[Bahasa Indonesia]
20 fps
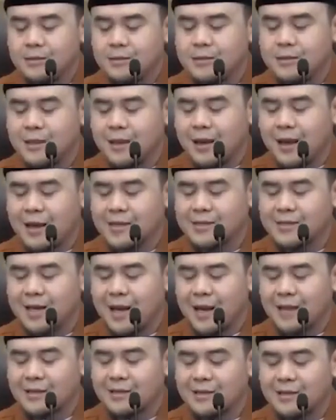Jika
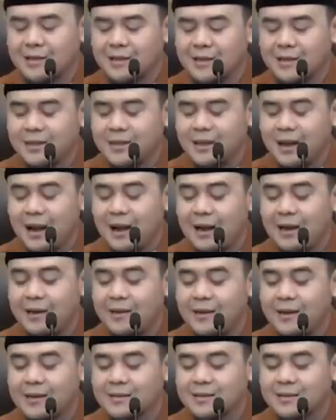saat ini
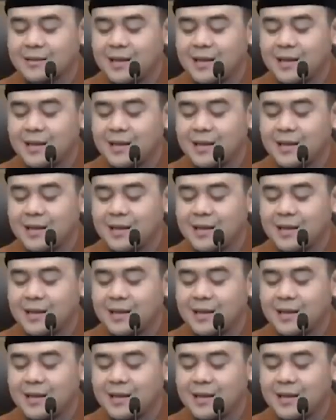ada yang